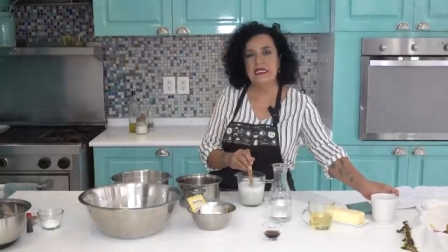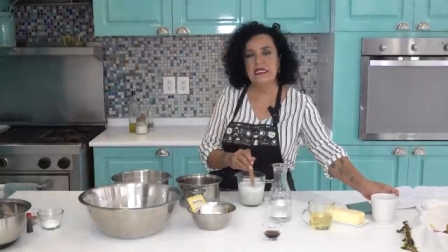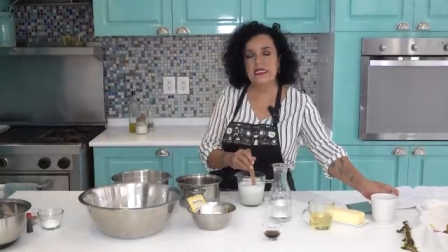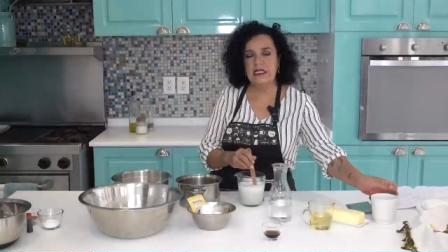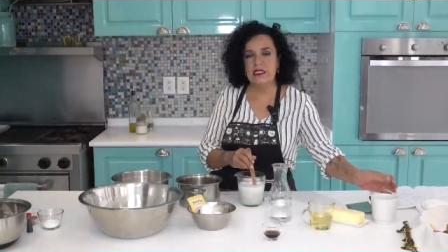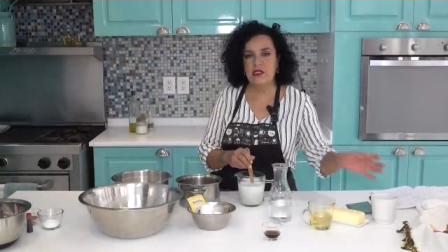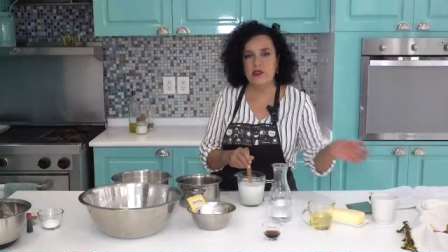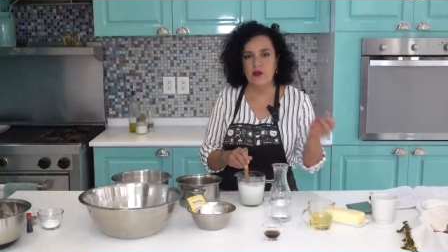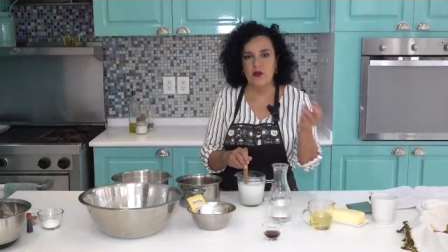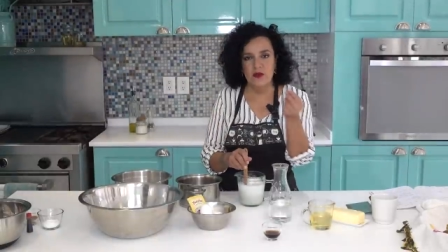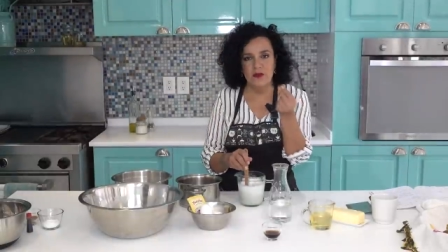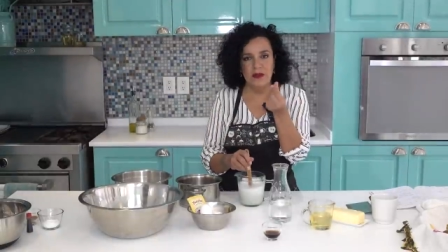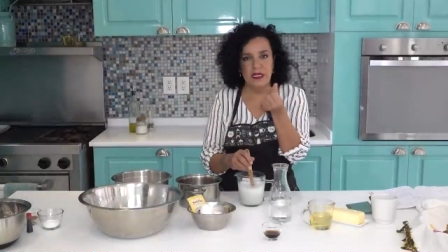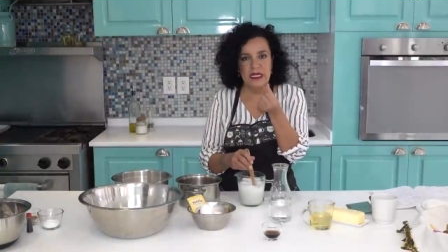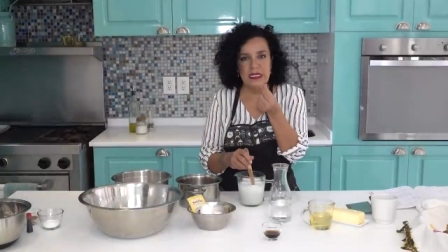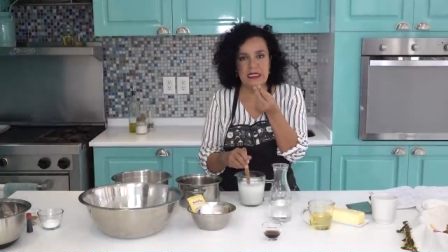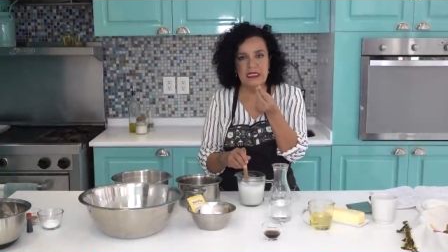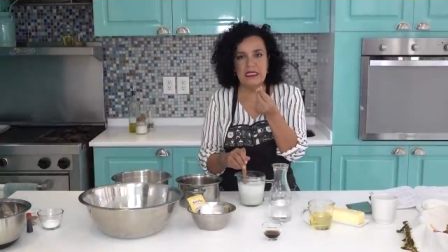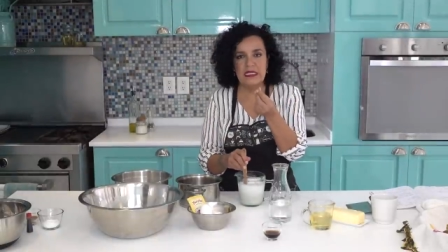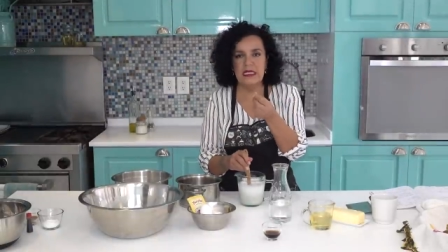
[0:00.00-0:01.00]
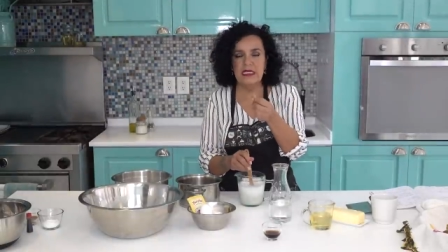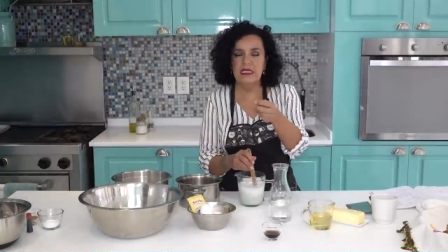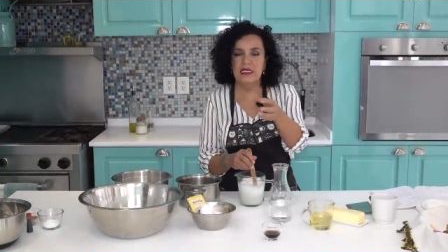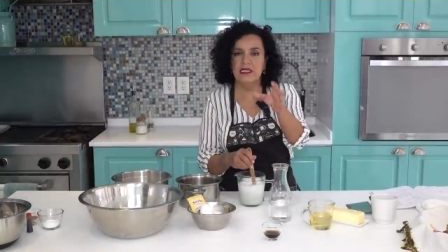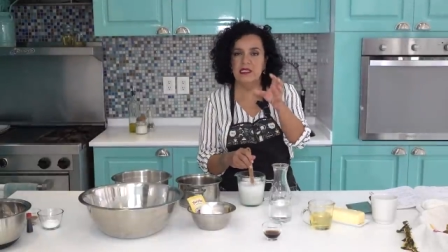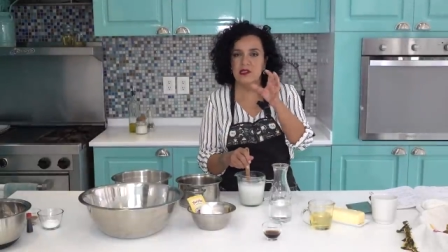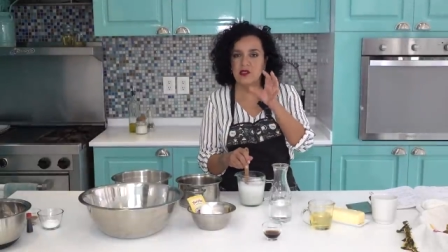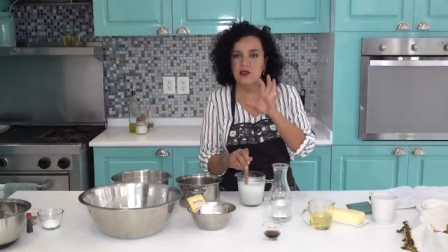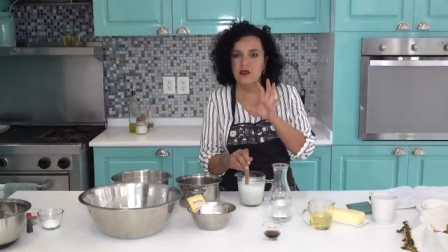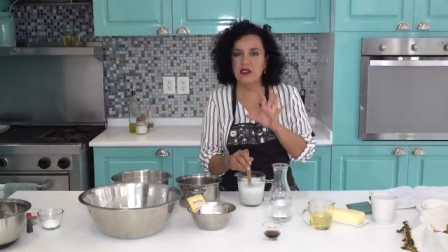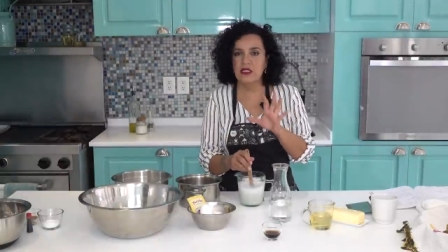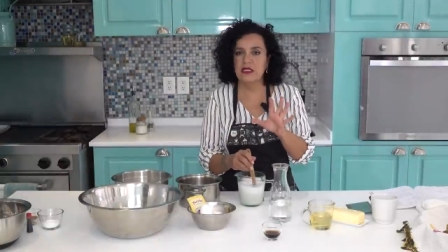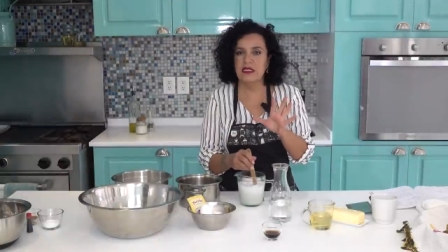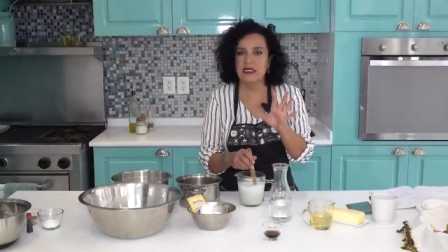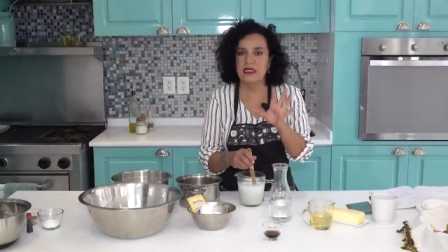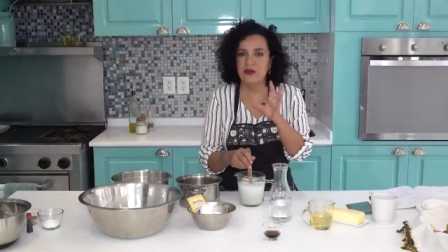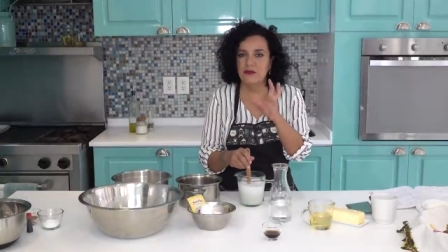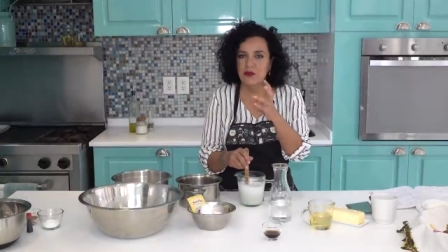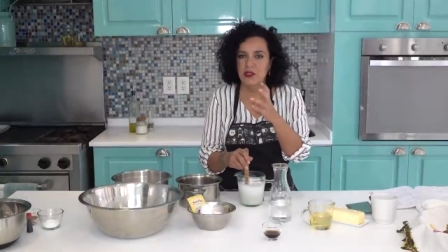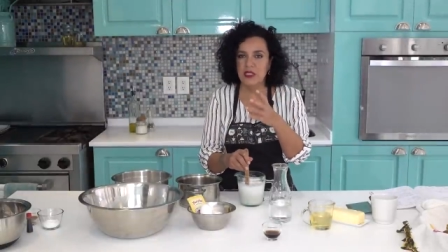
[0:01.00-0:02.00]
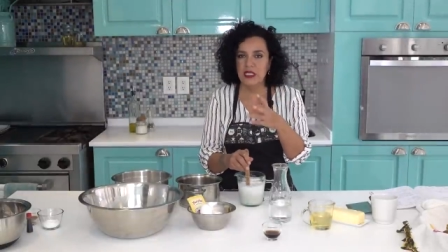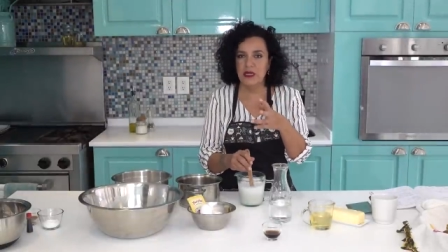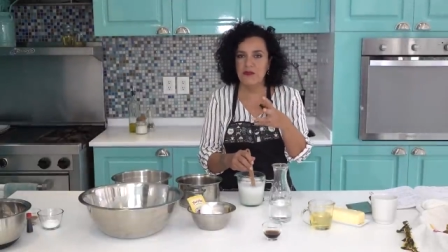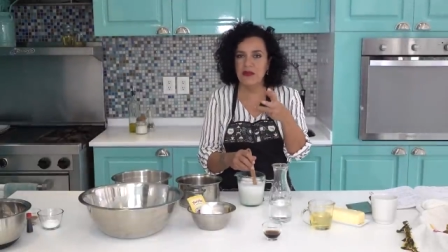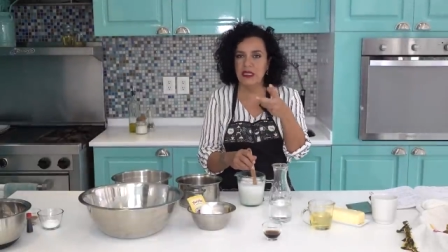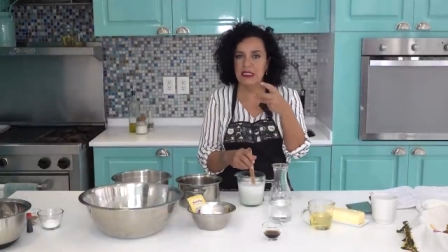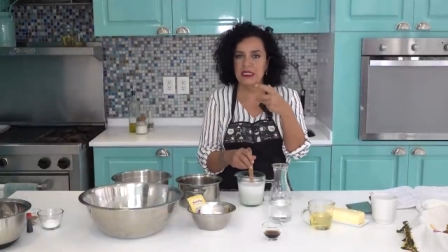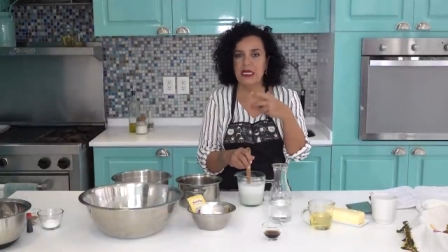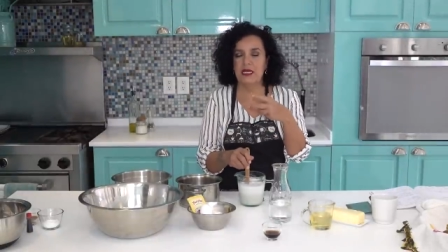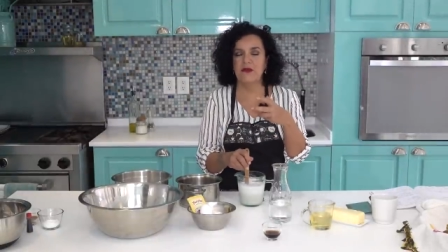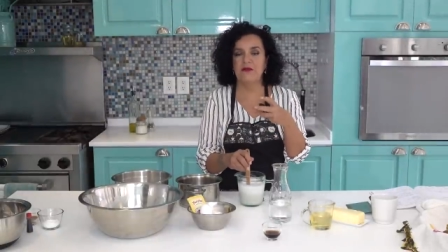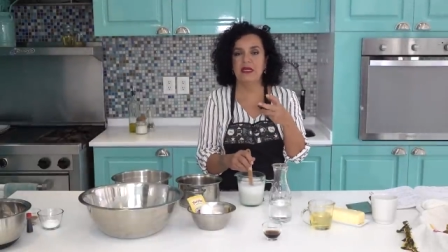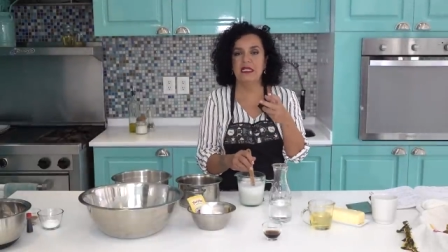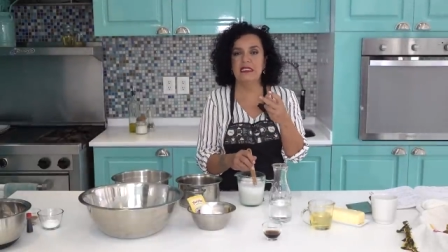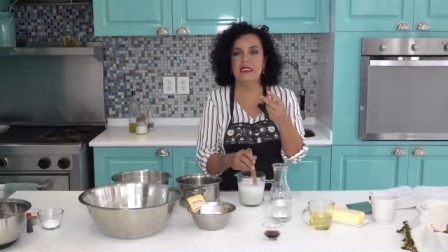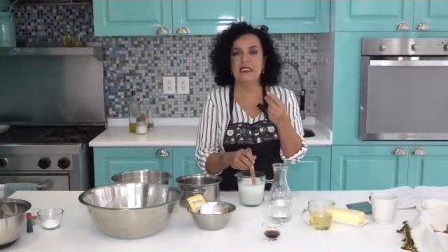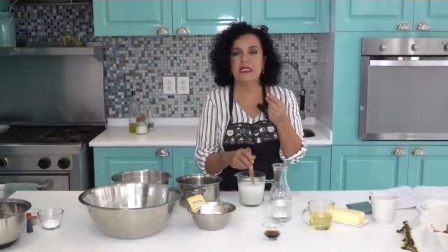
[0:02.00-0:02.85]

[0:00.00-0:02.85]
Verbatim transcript: en disolverse y entonces tenemos que amasar más